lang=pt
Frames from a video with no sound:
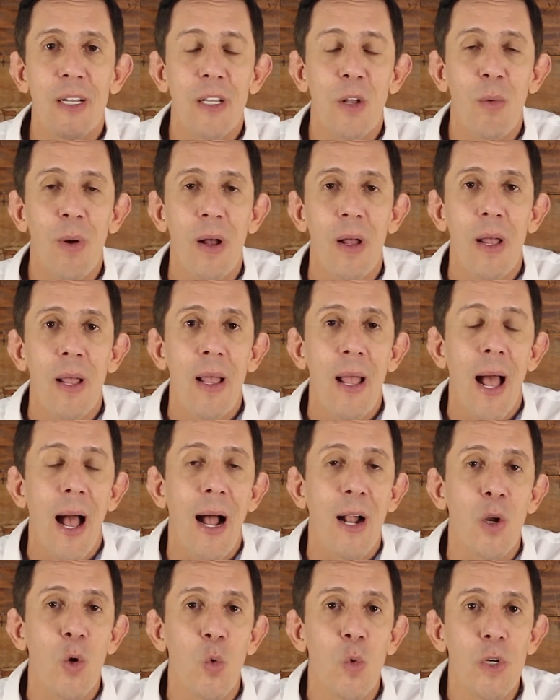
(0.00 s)
Então
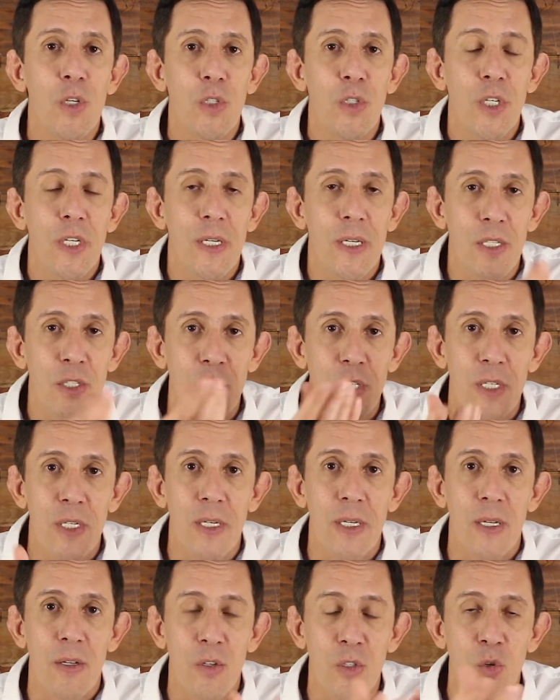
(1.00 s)
a, luz de,
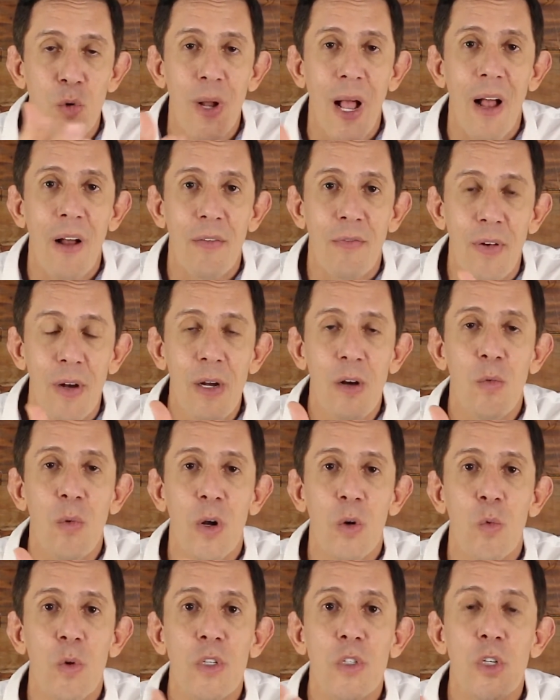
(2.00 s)
de, de carvão,
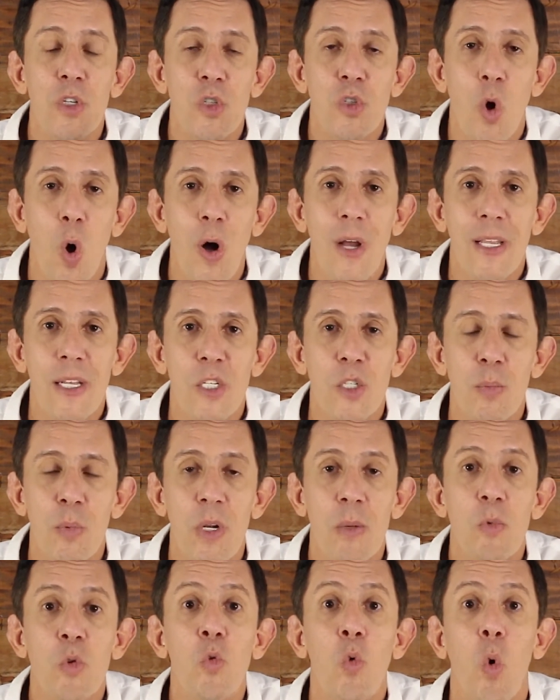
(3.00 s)
a luz de joias,
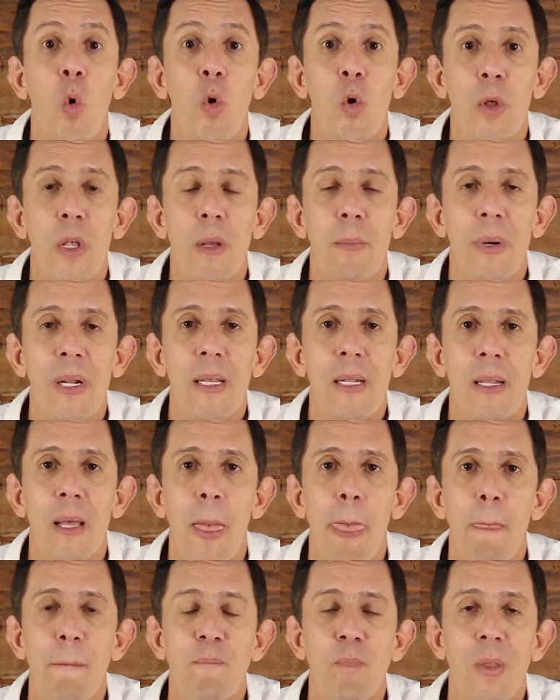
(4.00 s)
por exemplo, de um ouro que
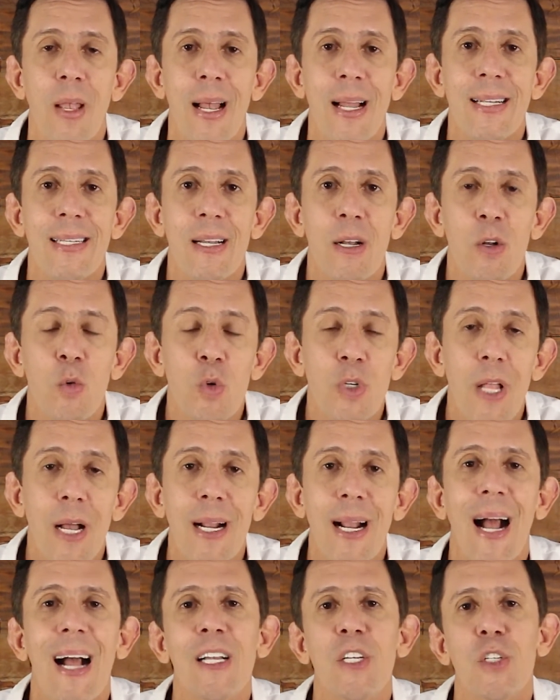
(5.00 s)
brilha, essa é a luz da
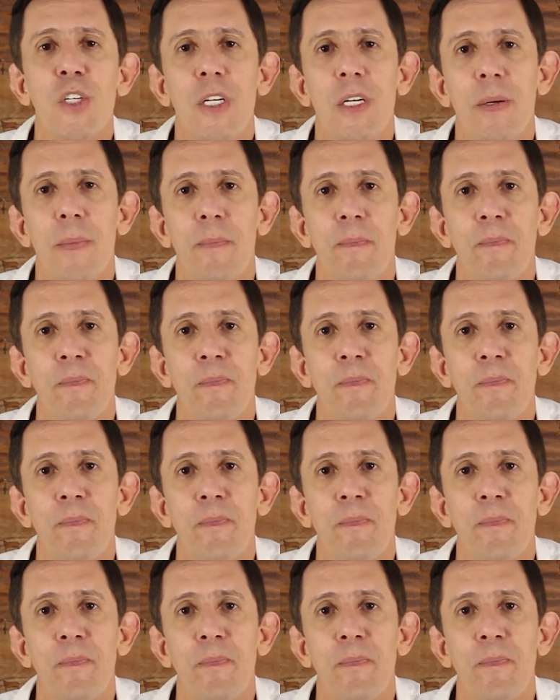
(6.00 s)
casca.